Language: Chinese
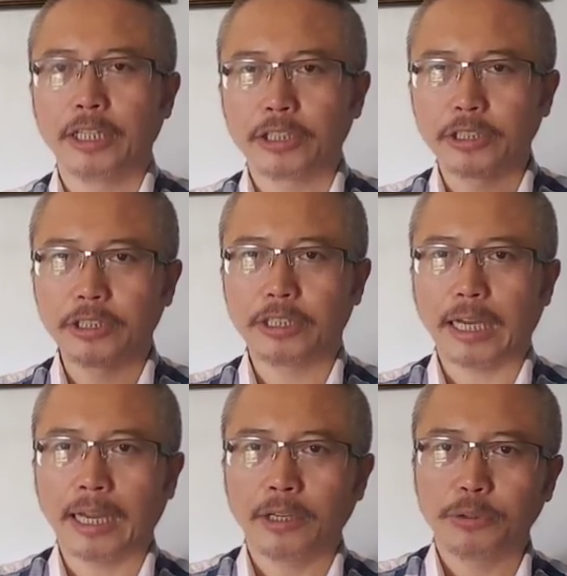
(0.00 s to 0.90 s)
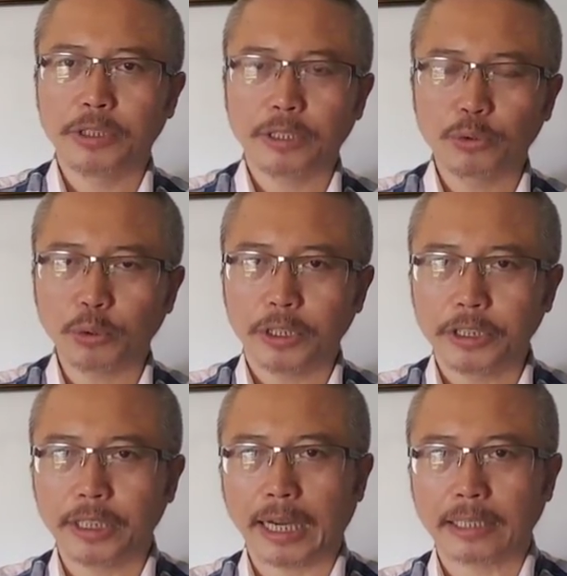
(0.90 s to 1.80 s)
自己呀预先做一
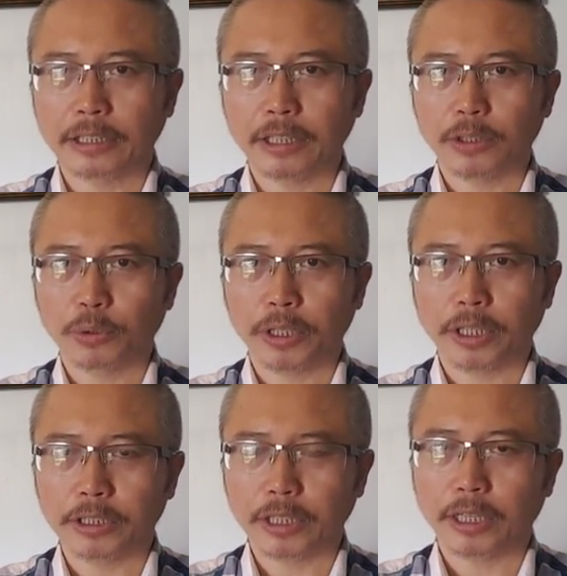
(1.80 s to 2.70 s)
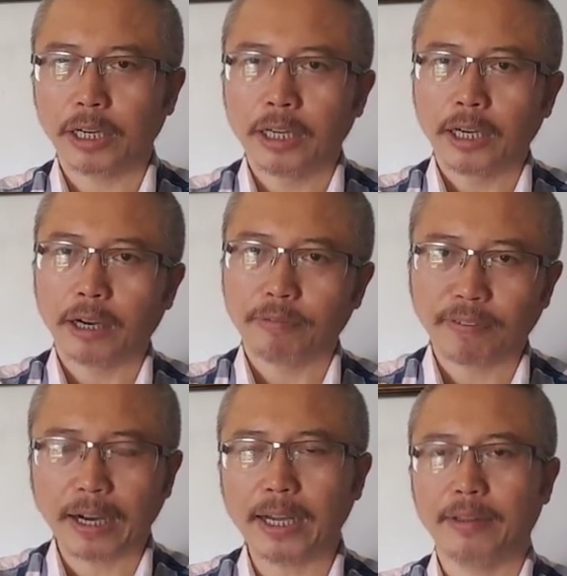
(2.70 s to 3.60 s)
些啊撤退的这个啊
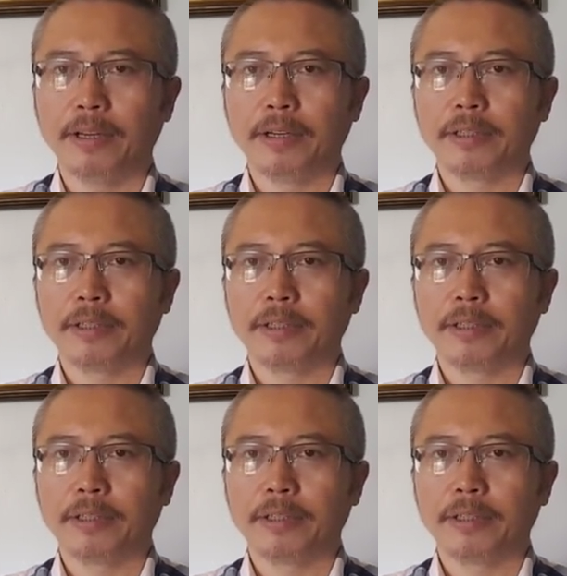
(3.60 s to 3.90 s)
方案，